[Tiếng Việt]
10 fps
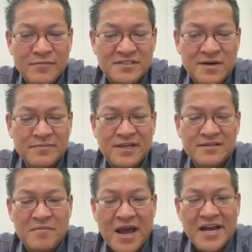và xong ta
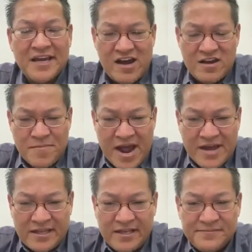nó vòng ra cái đó vòng
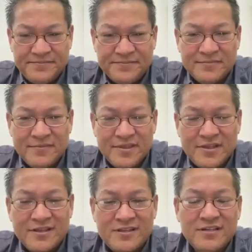ra thì
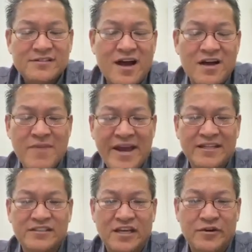chẳng ai
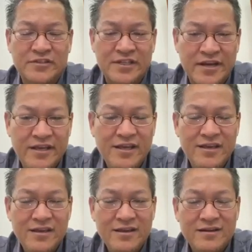máy đặc chơi lui giờ thấy
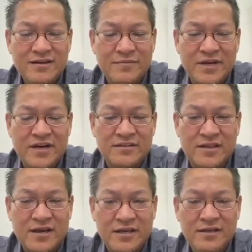đâm bây ở
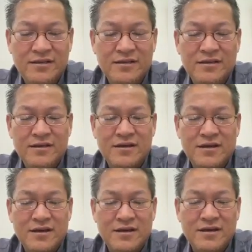giờ thấy
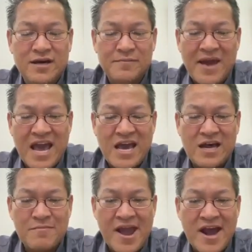ăn
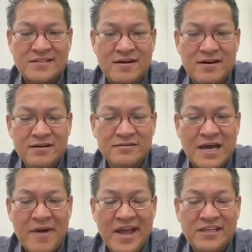mai ăn xóm
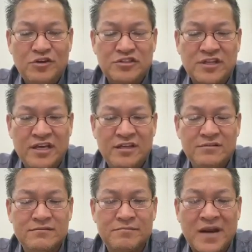thả mai chơi lui giờ
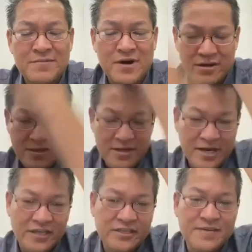thấy phải nắng mà
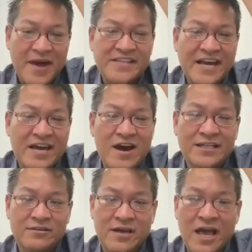hay chơi máy chơi
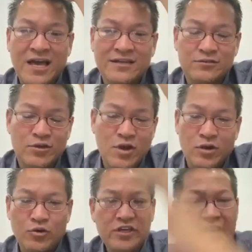ở từ á
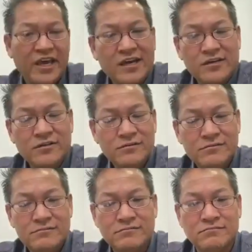lui kia con
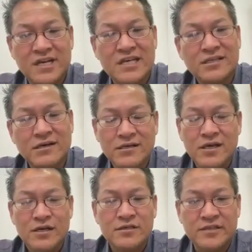miền ăn xóm
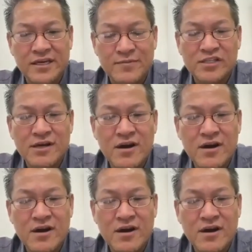chơi cái mọi